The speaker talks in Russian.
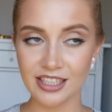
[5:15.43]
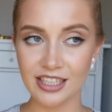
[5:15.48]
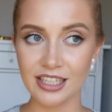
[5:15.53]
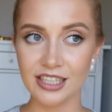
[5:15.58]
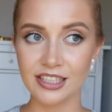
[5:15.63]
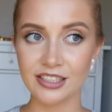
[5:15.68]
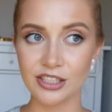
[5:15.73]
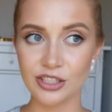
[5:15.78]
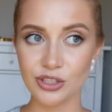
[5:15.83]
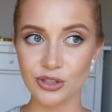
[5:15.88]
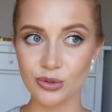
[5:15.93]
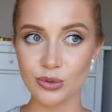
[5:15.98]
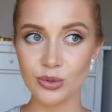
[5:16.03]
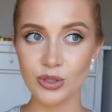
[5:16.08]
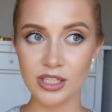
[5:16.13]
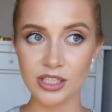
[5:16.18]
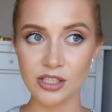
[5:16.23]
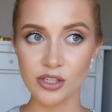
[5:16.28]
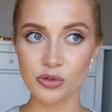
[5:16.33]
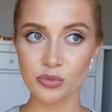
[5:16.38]
И
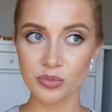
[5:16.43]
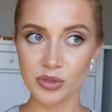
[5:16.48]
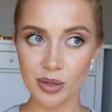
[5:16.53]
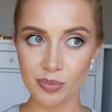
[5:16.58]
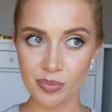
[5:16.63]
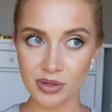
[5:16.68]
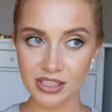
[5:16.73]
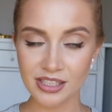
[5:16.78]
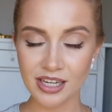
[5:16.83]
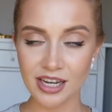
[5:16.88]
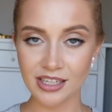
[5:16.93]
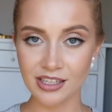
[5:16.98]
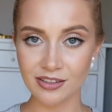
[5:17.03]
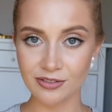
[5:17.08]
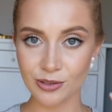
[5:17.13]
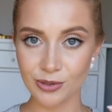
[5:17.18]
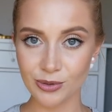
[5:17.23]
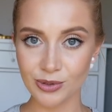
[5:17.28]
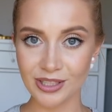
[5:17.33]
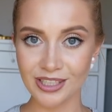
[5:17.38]
зачастую, если у меня
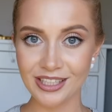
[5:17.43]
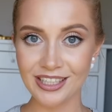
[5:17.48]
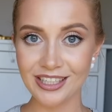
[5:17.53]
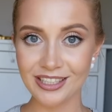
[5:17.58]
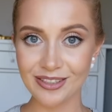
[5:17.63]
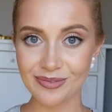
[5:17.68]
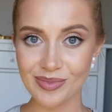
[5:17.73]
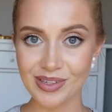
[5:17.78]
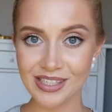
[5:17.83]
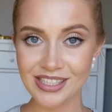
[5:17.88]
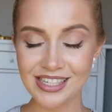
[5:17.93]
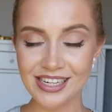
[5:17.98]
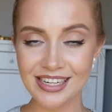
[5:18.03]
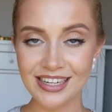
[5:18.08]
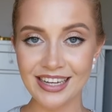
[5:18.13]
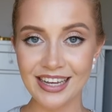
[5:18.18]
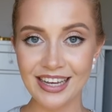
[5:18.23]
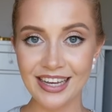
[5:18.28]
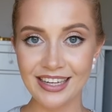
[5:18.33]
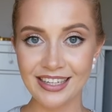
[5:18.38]
проскакивают такие
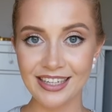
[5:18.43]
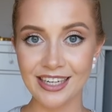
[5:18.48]
мысли,